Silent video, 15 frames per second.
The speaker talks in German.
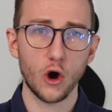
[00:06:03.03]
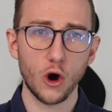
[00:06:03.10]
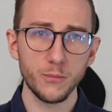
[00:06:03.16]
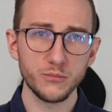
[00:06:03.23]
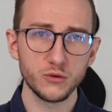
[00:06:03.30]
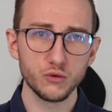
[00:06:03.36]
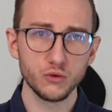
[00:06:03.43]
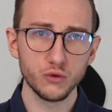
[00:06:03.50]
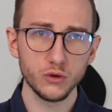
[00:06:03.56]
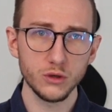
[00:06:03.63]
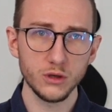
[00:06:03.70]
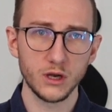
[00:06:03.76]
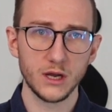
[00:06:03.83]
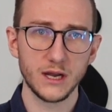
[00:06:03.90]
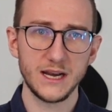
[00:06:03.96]
ob
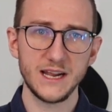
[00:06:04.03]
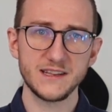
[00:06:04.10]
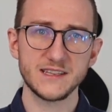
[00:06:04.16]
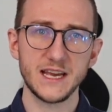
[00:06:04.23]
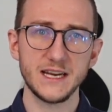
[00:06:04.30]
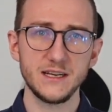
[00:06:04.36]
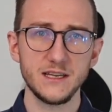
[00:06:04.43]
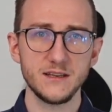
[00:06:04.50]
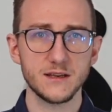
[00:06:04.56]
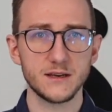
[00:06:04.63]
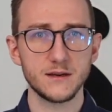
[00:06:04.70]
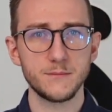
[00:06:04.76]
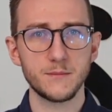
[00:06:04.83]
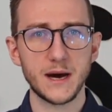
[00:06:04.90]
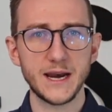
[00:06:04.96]
du letztendlich
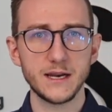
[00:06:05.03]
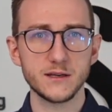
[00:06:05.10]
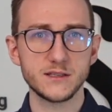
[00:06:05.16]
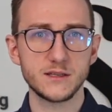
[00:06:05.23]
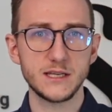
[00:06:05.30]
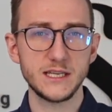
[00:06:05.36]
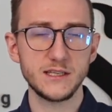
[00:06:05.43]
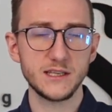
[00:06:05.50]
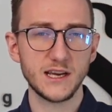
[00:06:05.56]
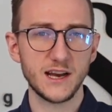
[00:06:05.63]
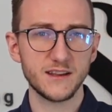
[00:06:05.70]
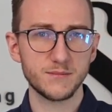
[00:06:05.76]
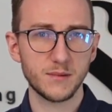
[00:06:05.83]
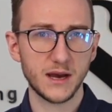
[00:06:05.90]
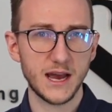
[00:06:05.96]
in einem anderen
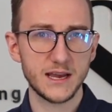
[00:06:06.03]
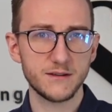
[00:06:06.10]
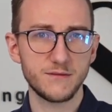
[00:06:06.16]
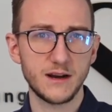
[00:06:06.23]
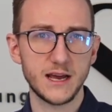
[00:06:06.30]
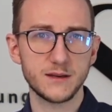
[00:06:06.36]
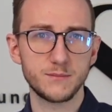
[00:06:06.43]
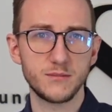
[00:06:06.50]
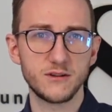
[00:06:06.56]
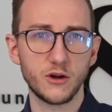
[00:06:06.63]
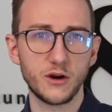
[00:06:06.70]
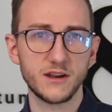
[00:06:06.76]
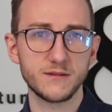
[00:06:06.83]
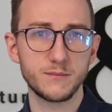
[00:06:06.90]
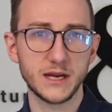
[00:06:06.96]
Tätigkeitsbereich vielleicht
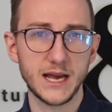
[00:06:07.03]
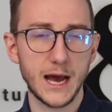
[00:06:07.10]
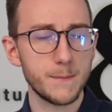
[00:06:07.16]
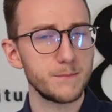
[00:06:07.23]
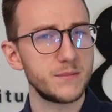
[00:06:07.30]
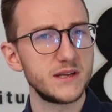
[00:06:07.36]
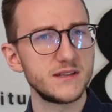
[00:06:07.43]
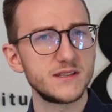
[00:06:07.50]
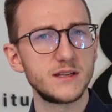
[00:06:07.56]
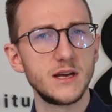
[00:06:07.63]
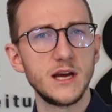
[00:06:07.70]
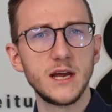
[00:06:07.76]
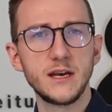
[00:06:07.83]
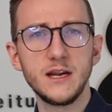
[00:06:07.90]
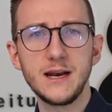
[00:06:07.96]
besonders begabt bist,
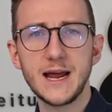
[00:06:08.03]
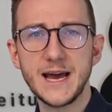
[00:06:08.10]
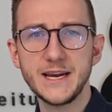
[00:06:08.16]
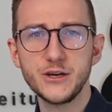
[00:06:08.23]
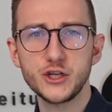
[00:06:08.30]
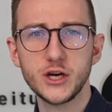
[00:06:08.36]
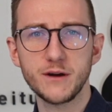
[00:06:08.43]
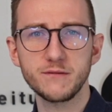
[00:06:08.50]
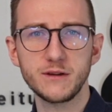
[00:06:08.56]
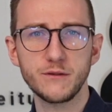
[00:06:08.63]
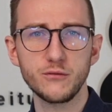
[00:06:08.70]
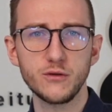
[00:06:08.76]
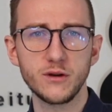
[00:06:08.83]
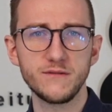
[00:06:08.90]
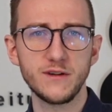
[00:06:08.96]
eine Leidenschaft
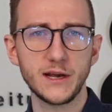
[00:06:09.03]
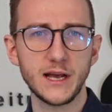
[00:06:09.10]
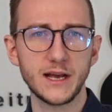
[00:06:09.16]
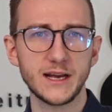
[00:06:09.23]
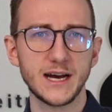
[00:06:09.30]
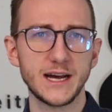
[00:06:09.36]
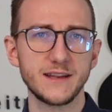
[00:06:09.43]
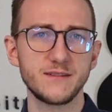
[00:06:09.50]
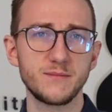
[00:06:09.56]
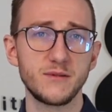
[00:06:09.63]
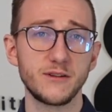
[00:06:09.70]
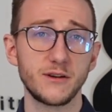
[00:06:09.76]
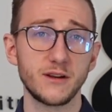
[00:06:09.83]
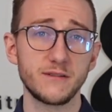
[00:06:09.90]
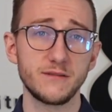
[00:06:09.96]
dafür entwickeln kannst,
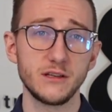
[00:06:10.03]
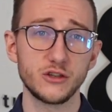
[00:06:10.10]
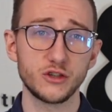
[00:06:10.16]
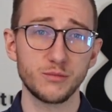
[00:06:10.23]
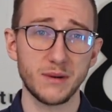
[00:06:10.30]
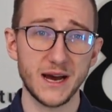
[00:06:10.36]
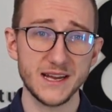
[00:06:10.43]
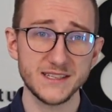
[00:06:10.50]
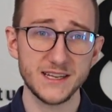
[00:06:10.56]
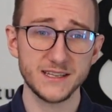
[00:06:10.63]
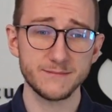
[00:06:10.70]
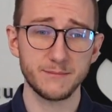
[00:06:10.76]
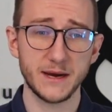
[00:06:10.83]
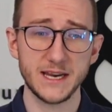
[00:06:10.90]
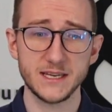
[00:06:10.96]
besonders viel Spaß
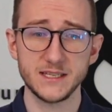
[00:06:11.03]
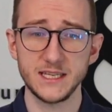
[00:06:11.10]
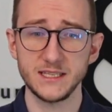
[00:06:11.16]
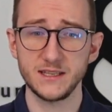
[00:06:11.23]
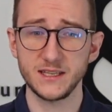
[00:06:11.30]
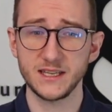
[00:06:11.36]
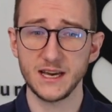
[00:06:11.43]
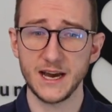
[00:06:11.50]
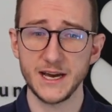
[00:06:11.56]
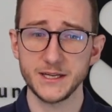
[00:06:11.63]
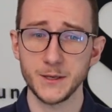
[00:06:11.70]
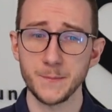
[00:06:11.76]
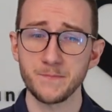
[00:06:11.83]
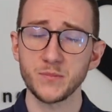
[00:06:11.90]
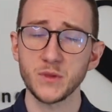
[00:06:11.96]
hast bei der Tätigkeit